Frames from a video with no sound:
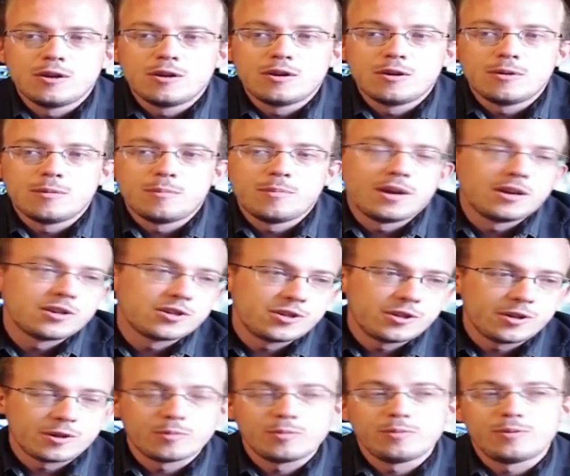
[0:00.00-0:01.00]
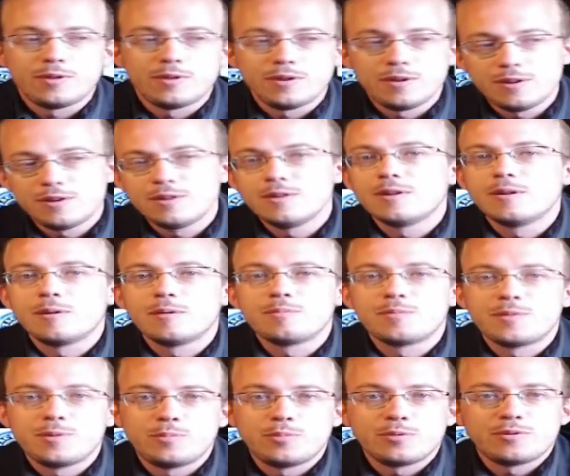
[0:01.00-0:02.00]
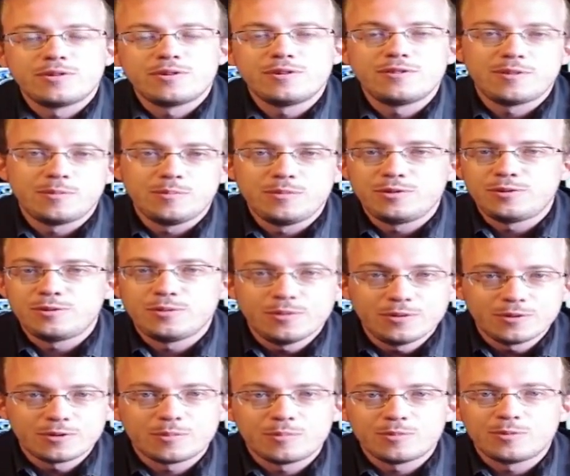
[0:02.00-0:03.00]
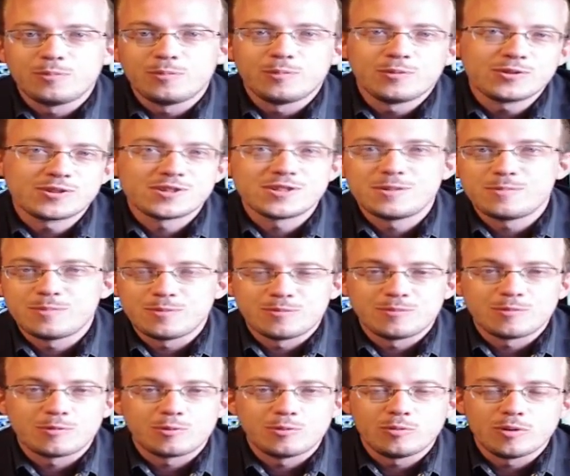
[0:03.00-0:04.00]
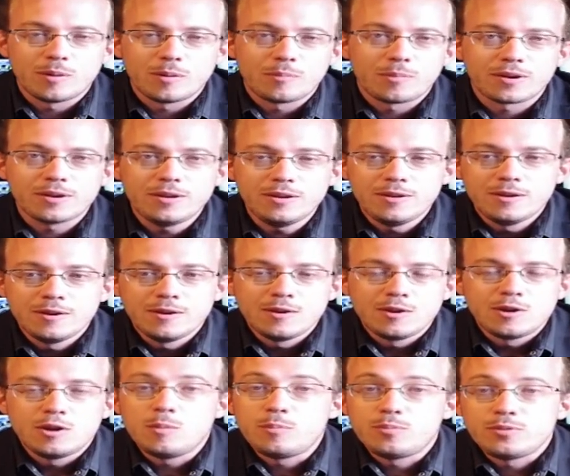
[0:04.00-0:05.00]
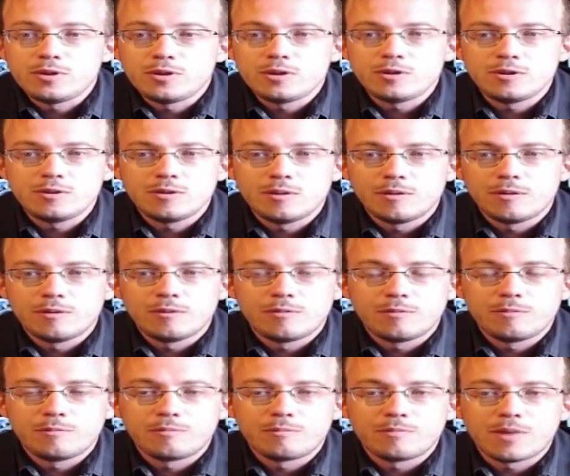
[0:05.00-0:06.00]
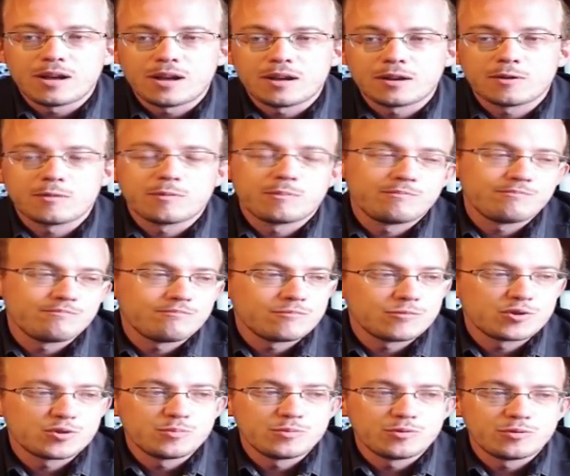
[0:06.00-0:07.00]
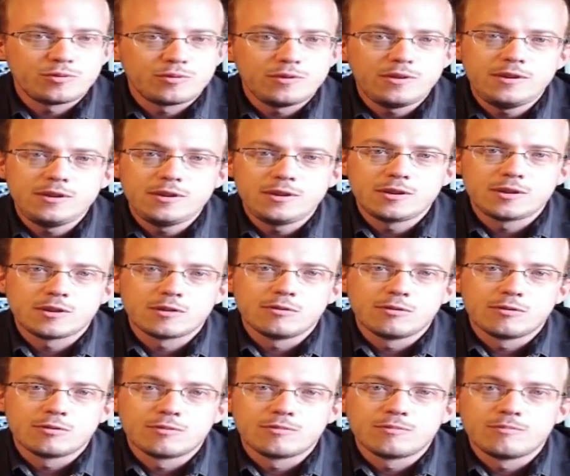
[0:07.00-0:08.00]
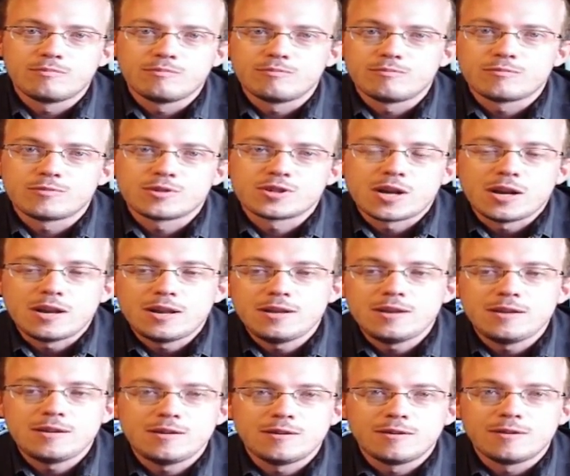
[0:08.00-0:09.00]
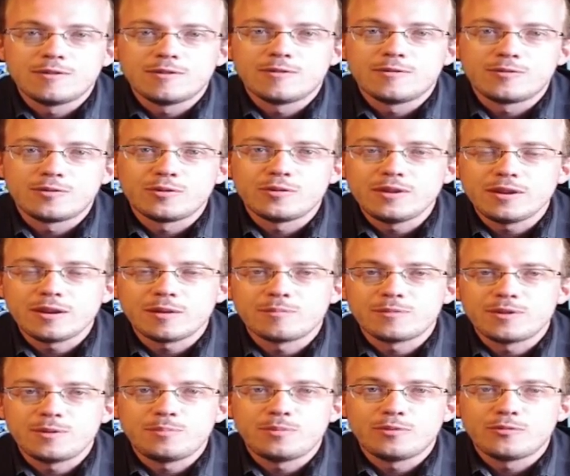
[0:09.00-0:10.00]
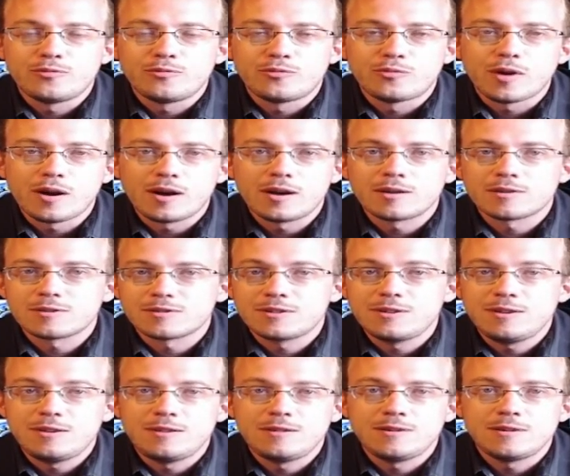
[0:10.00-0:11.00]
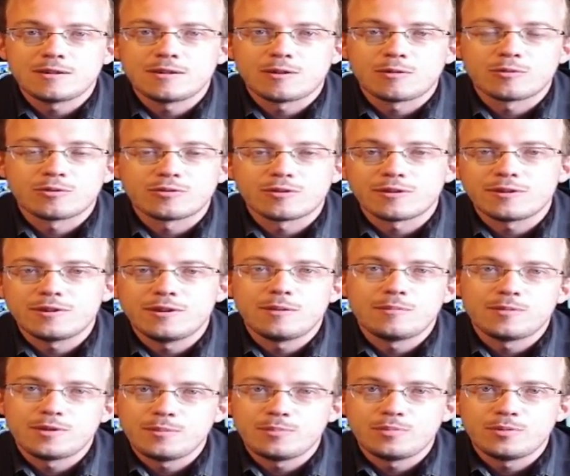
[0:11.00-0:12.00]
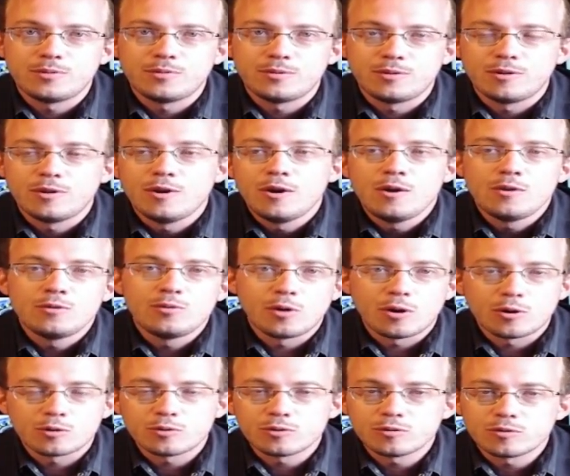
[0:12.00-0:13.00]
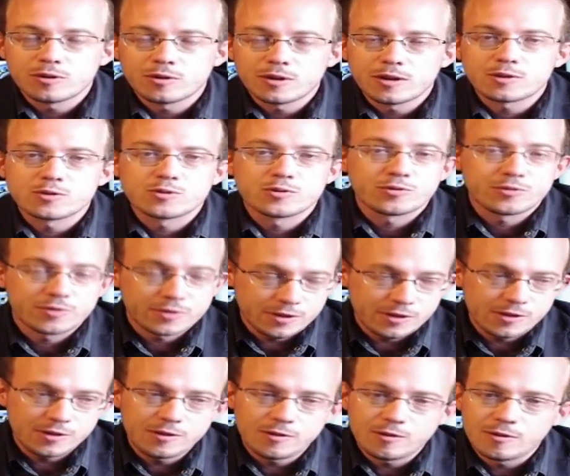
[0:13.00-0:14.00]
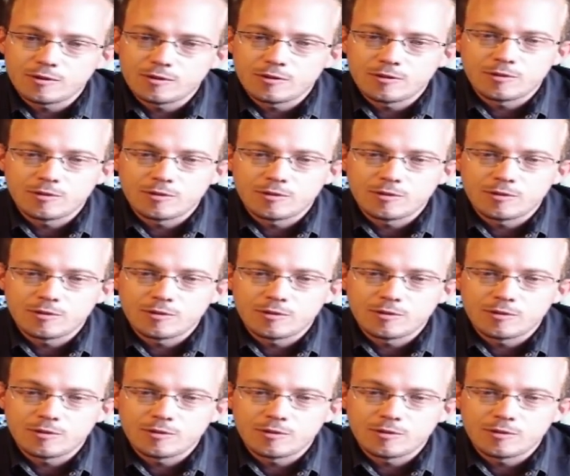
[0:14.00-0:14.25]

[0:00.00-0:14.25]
euh, bah, j'ai écouté euh, un petit peu ces émissions, comme tout le monde, j'ai beaucoup appris. Et puis, euh, bah, je me suis dit que j'allais venir un petit peu voir ce qui ressortait un petit peu de, de rencontres, car je sais,